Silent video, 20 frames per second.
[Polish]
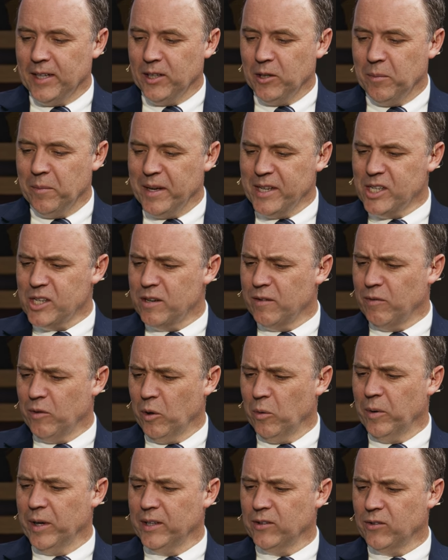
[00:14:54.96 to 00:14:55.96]
Kolejne
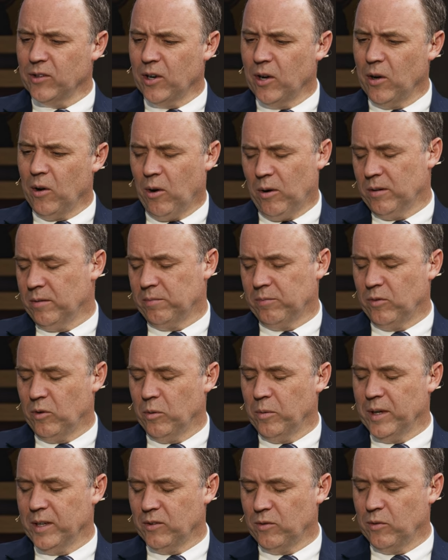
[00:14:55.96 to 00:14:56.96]
pytanie.
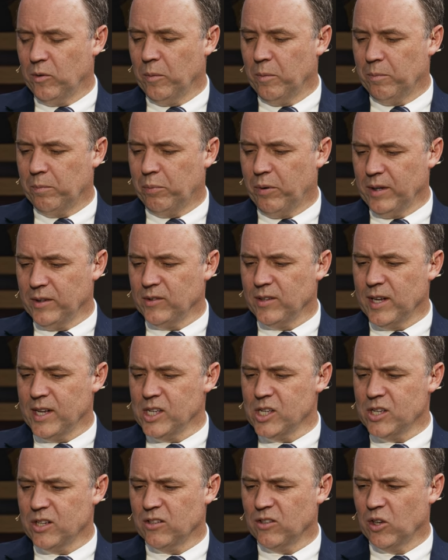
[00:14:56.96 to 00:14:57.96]
Pastorze, w jednej z
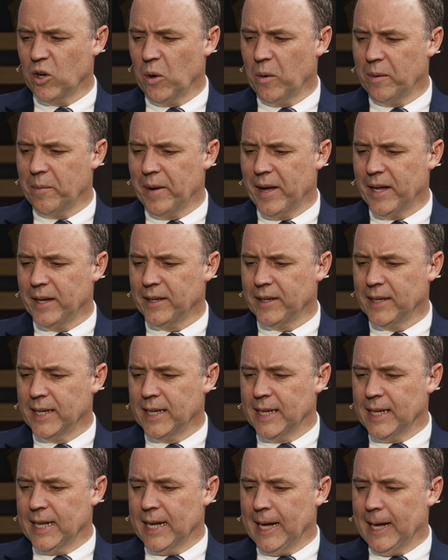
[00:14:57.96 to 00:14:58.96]
poprzednich
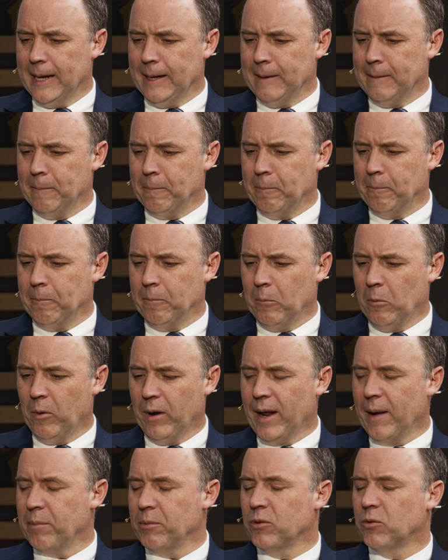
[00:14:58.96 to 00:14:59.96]
prezentacji mówiłeś o
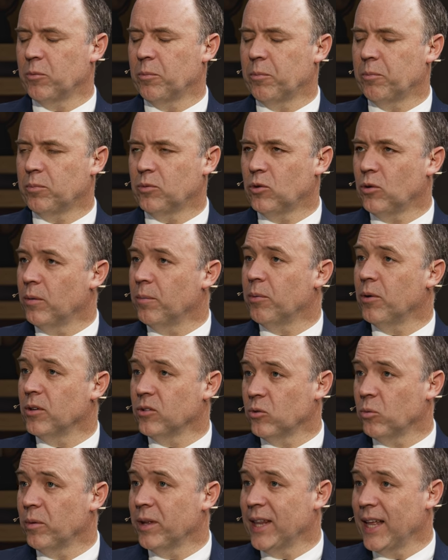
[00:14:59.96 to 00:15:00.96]
tym, co dzieje się z
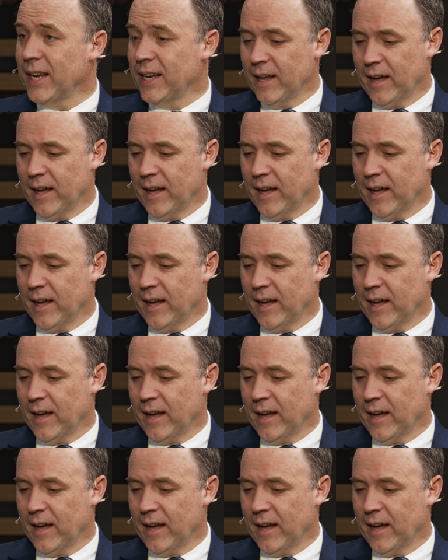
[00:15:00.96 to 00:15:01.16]
człowiekiem po